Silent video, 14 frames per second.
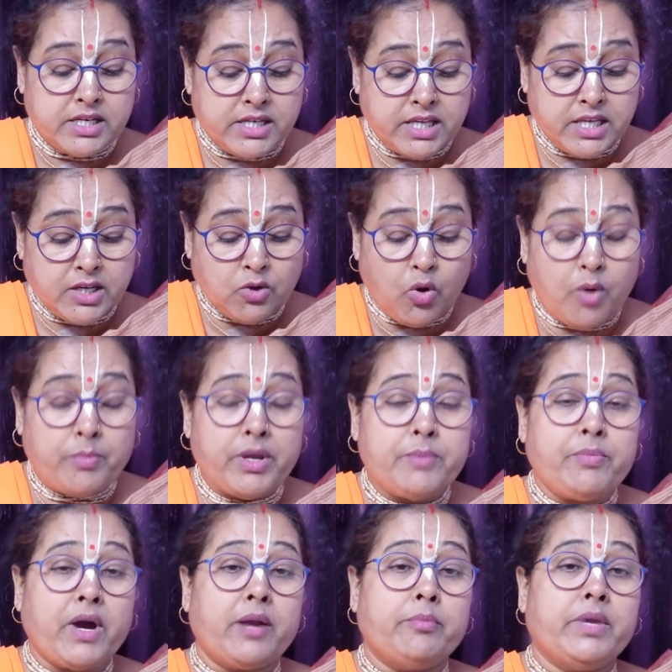ঠিক কবে
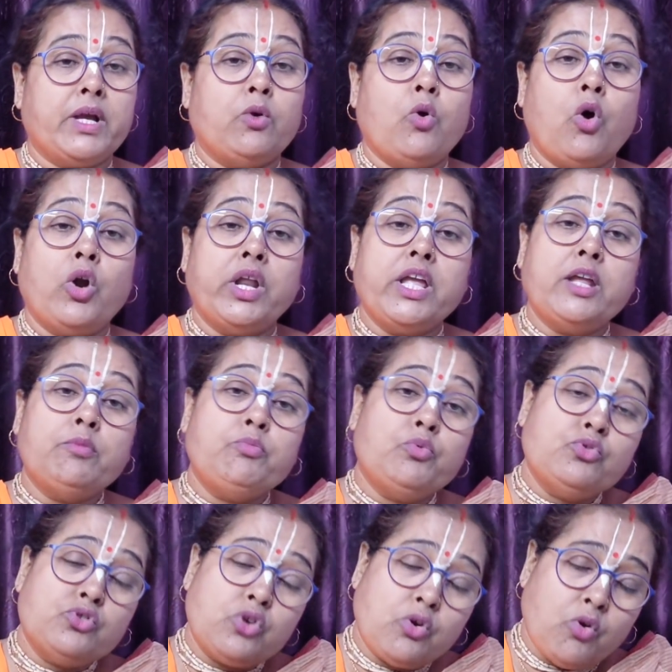পারবে ঘরের
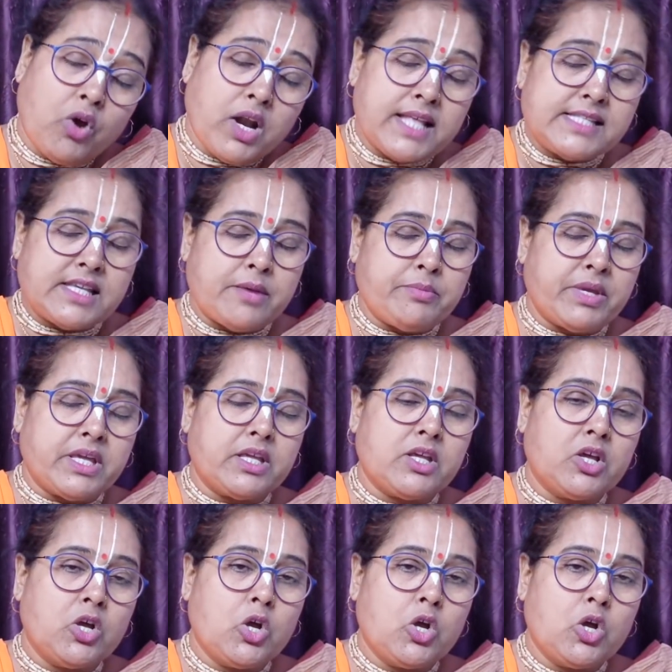পুজো করা যাবে